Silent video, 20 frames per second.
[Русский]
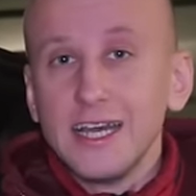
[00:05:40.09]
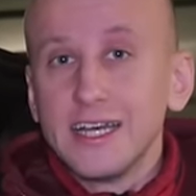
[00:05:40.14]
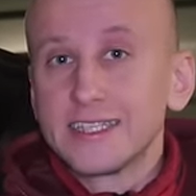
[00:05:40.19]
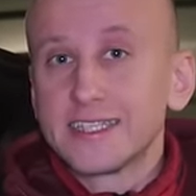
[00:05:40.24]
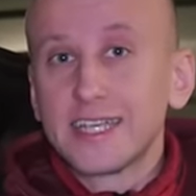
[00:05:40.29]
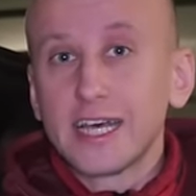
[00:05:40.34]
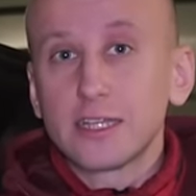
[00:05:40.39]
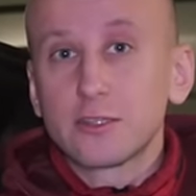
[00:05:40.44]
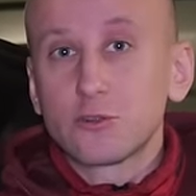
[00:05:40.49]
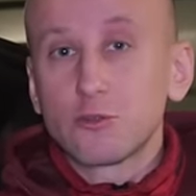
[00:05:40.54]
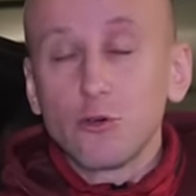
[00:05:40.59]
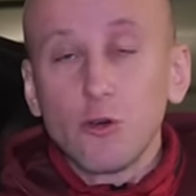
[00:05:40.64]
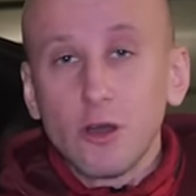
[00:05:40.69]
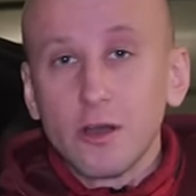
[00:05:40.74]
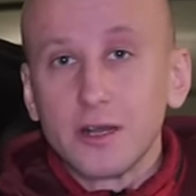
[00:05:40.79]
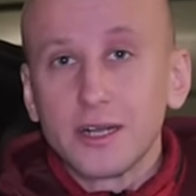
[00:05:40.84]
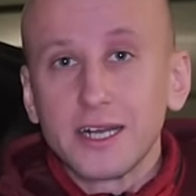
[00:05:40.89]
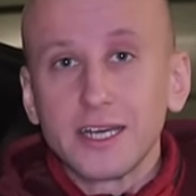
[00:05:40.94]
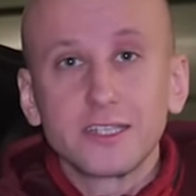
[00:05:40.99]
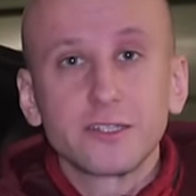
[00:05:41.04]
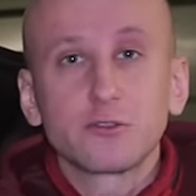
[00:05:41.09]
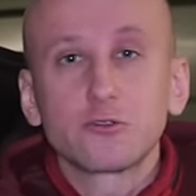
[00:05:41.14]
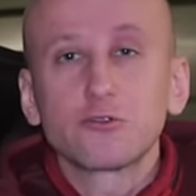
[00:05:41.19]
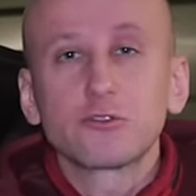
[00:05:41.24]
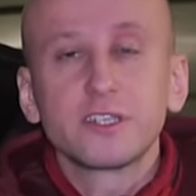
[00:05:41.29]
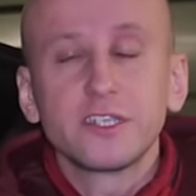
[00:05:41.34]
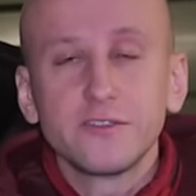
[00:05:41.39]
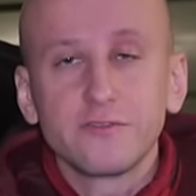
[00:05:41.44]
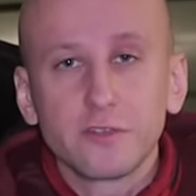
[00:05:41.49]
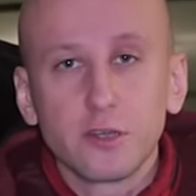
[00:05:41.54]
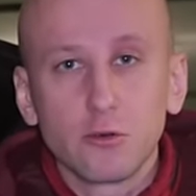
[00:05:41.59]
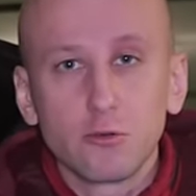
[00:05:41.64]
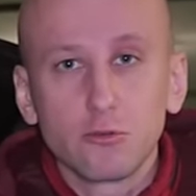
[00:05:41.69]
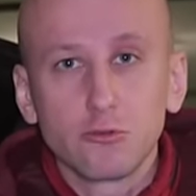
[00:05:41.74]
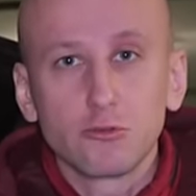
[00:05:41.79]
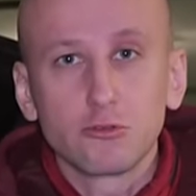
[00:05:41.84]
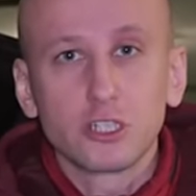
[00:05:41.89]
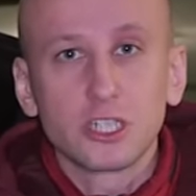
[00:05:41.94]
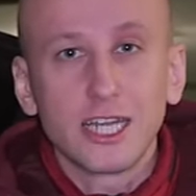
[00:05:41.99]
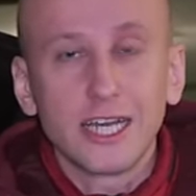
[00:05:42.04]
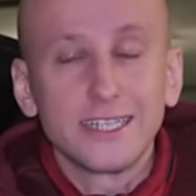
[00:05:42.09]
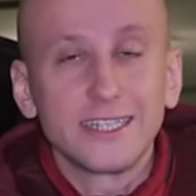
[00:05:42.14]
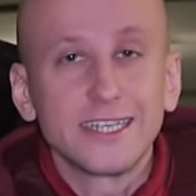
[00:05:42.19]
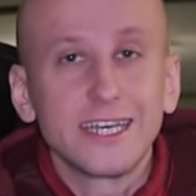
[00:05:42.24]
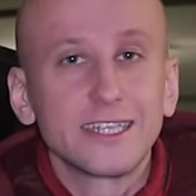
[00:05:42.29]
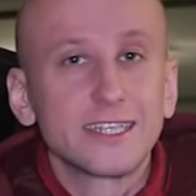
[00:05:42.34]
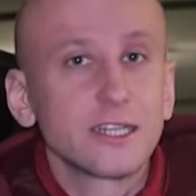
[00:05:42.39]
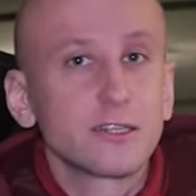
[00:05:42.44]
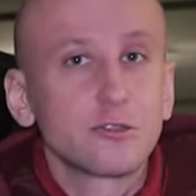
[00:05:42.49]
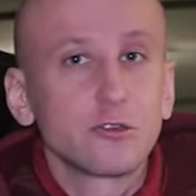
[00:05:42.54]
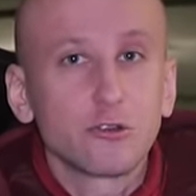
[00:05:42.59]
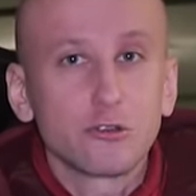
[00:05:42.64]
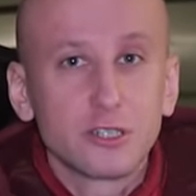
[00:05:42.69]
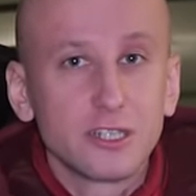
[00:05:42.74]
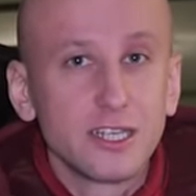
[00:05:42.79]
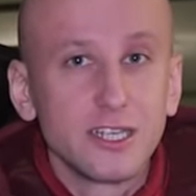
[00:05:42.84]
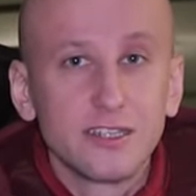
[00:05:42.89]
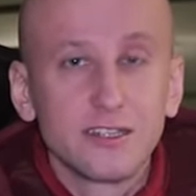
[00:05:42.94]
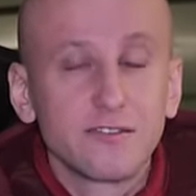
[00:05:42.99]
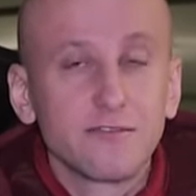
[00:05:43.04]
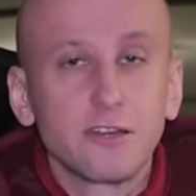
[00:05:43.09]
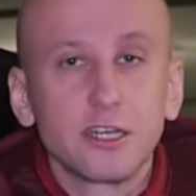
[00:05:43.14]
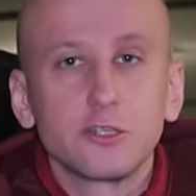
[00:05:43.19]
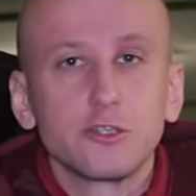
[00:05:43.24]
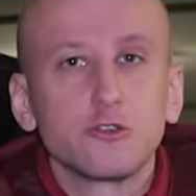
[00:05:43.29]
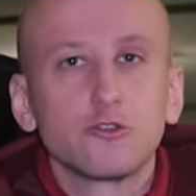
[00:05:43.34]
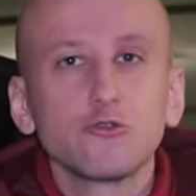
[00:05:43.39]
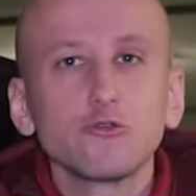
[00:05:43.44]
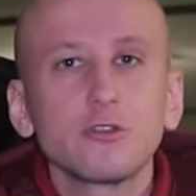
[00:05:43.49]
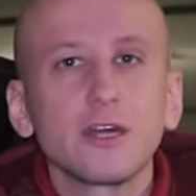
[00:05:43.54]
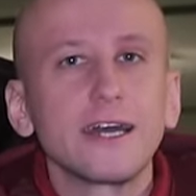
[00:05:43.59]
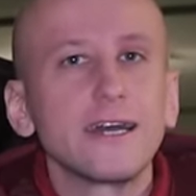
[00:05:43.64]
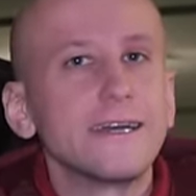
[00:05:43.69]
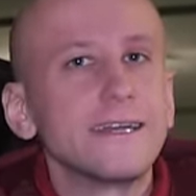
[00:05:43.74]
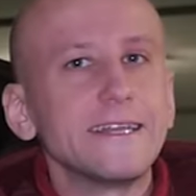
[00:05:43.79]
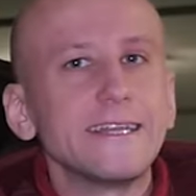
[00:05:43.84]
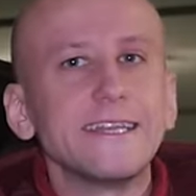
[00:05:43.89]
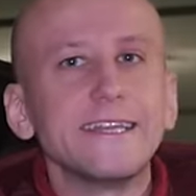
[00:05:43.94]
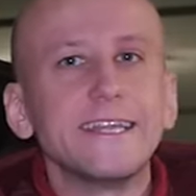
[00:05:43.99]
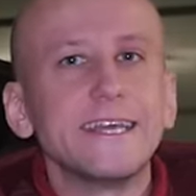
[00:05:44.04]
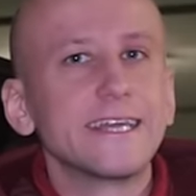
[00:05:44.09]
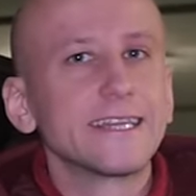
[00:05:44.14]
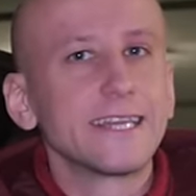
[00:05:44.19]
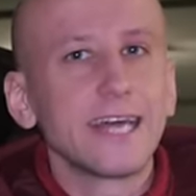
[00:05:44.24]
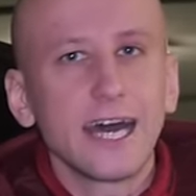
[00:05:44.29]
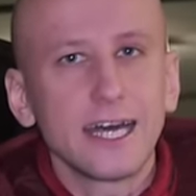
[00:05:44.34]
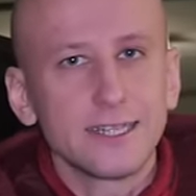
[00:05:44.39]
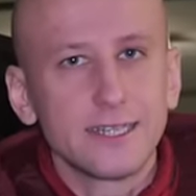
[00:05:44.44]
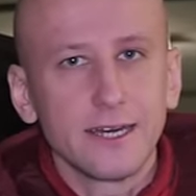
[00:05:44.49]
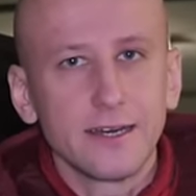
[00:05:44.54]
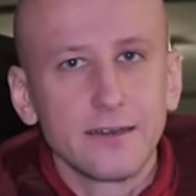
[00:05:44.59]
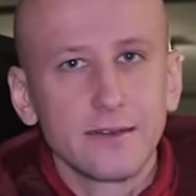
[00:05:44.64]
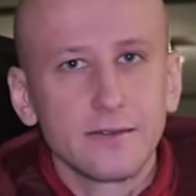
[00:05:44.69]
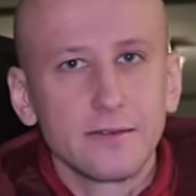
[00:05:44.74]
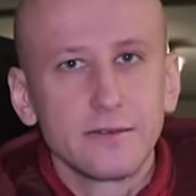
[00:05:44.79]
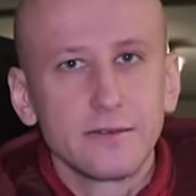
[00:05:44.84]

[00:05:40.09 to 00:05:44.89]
Зато конструктивно улучшать это трехцилиндровое чудо не надо.